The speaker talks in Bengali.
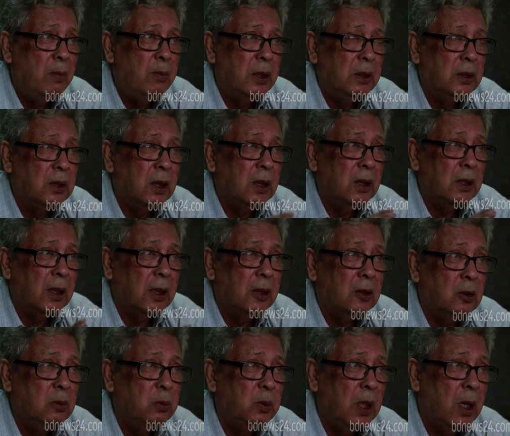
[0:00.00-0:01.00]
আমার দিকে
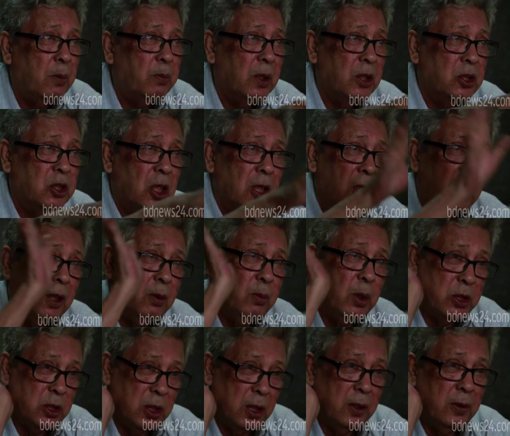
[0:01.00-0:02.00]
তাকাতো না আপনার ছেলেকে
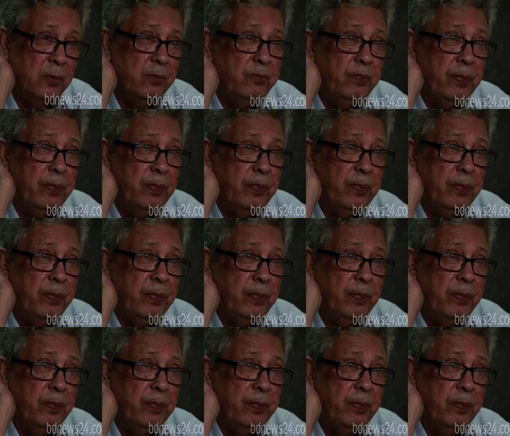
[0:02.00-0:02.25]
বাঁচান